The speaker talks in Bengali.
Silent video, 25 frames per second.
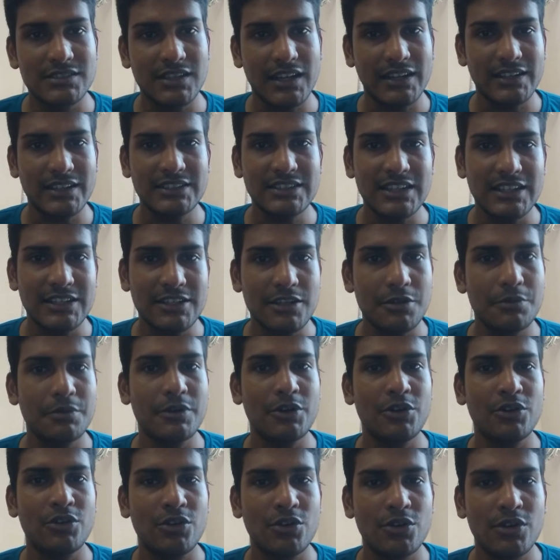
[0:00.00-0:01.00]
একটা চাকরি
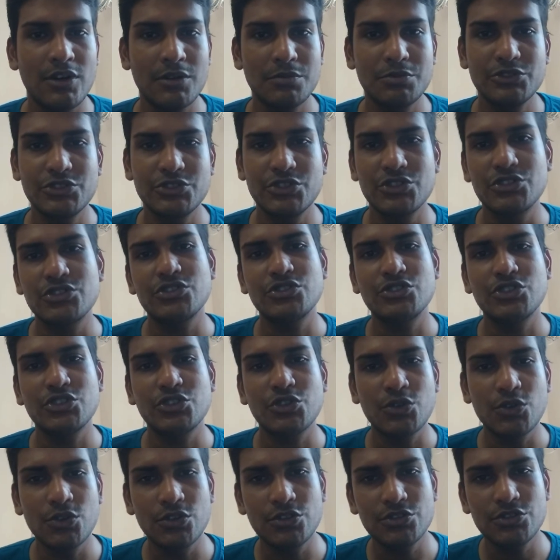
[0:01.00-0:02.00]
হওয়া পর্যন্ত
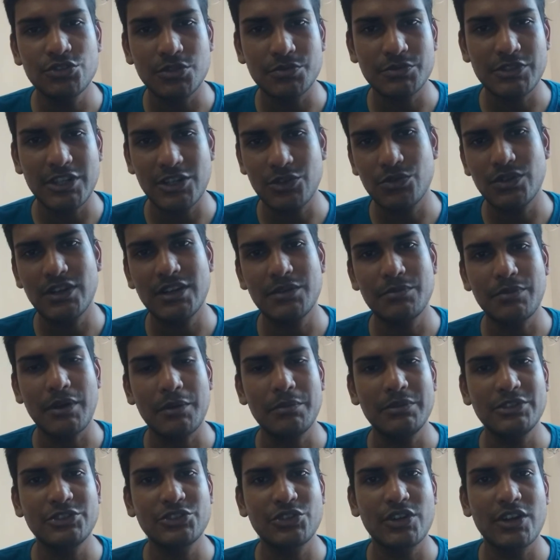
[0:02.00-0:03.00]
যতগুলো জব সার্কুলার
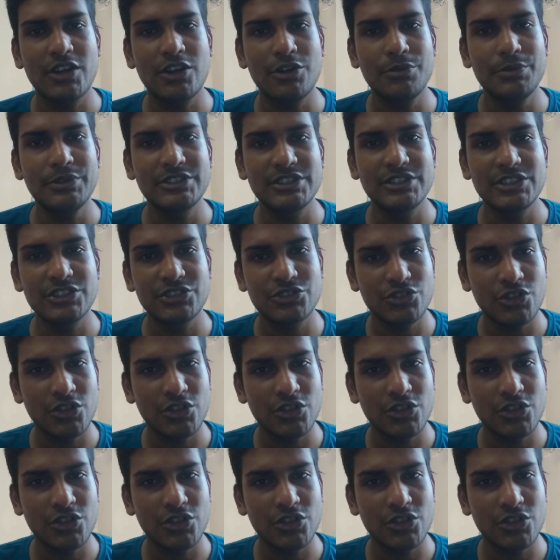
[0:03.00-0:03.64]
পাবলিশ করা হবে সেই